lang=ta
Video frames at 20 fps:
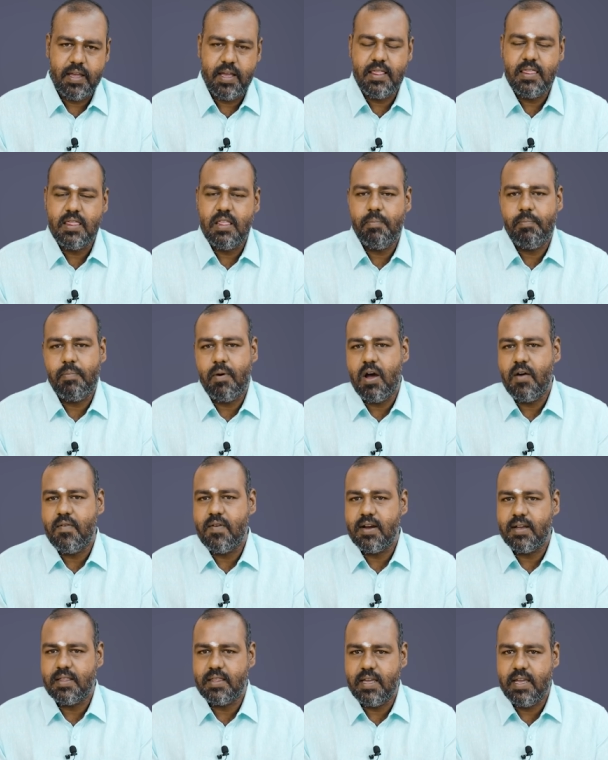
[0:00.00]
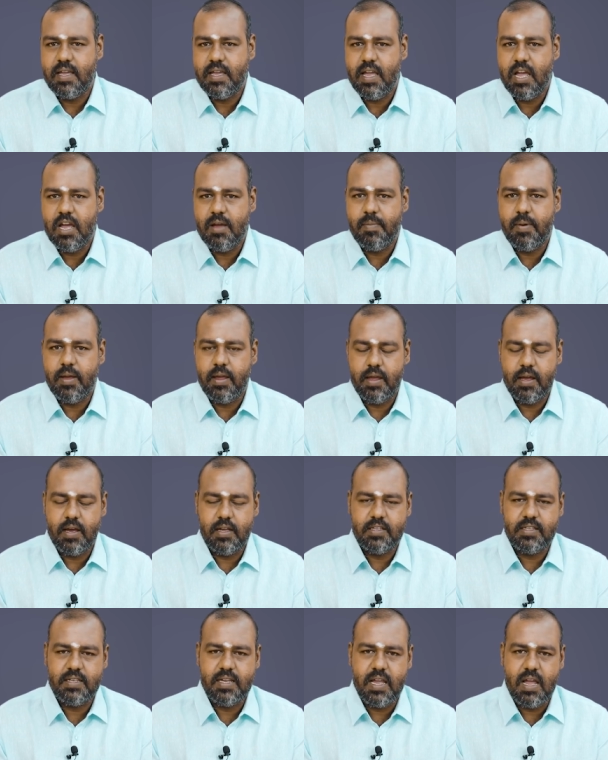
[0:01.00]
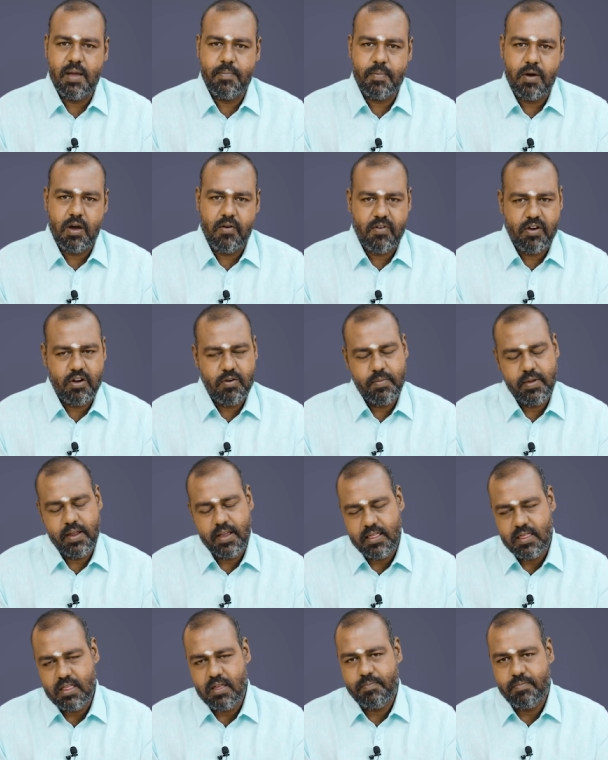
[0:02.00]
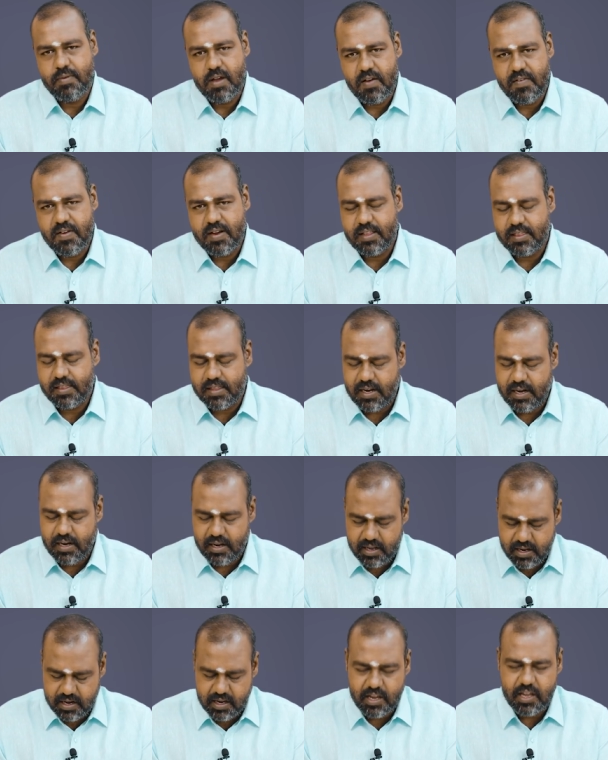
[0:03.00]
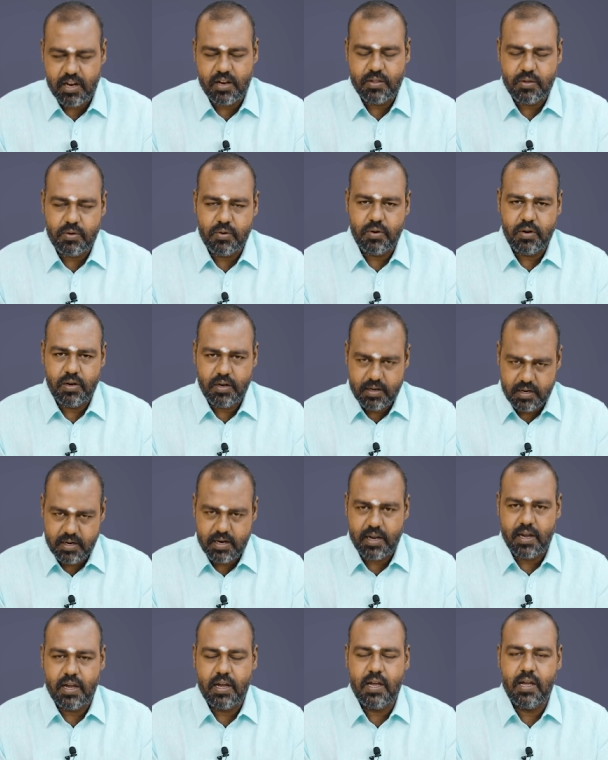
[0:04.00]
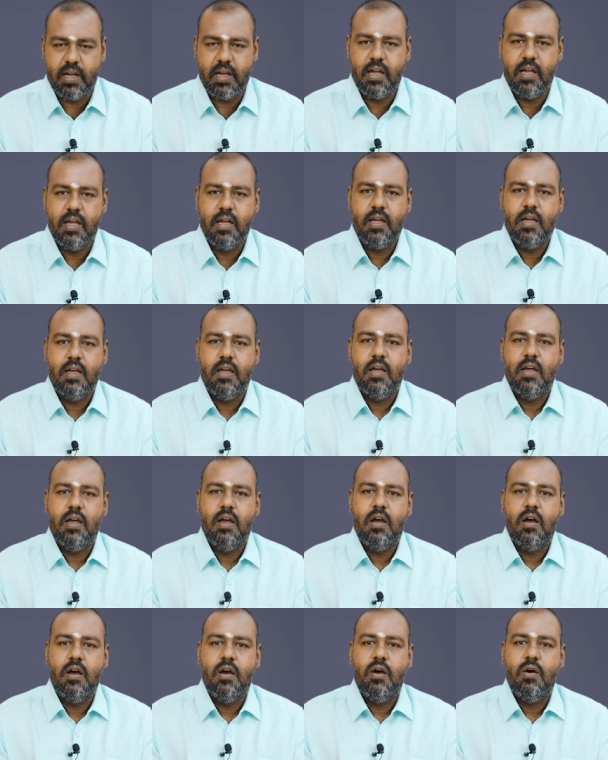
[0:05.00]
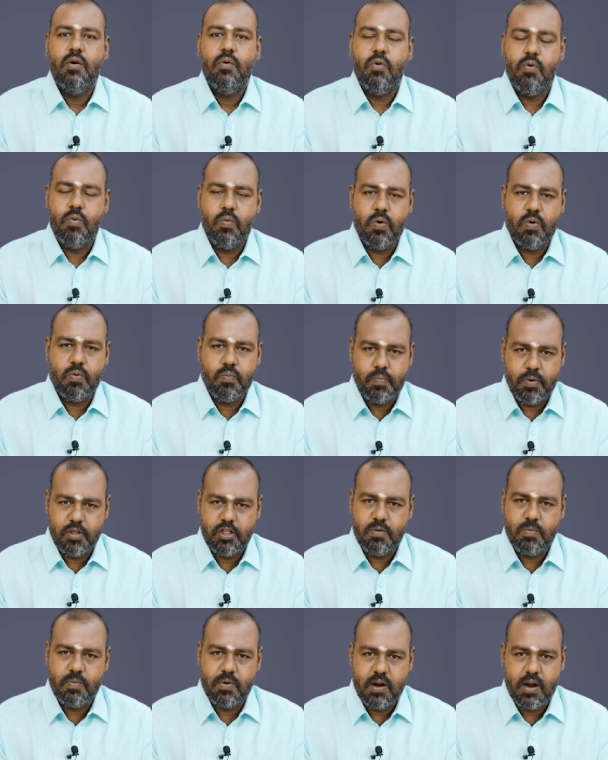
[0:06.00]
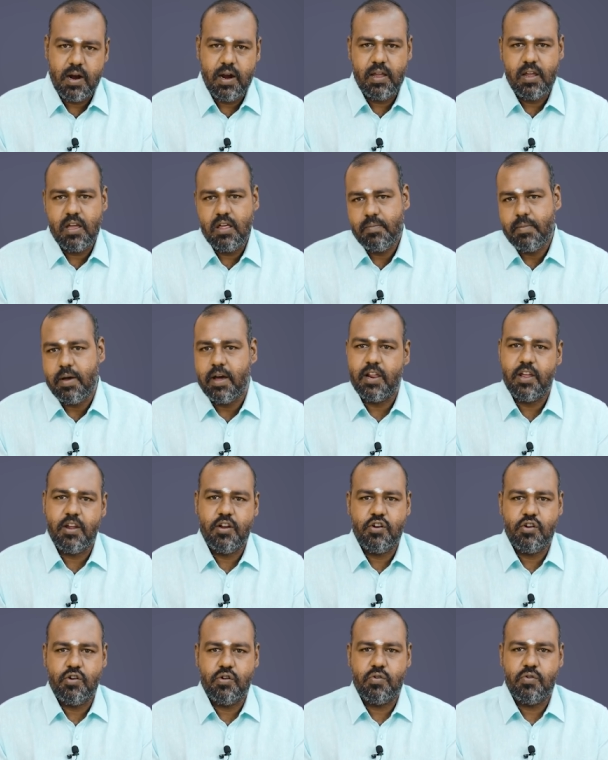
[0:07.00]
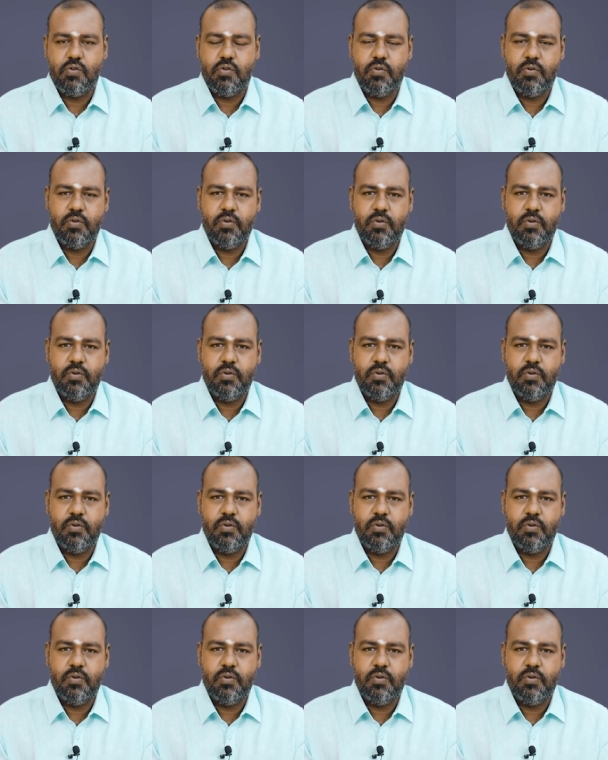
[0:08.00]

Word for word: எந்த பாவகத்தை ஏபி அச்சய பாவகம் எந்த பாவகத்தில் இருக்கிறதோ இன்றைக்கு ஒவ்வொரு முப்பத்தி மூணு நாளைக்கும் அது மாறிக்கிட்டு இருக்கும்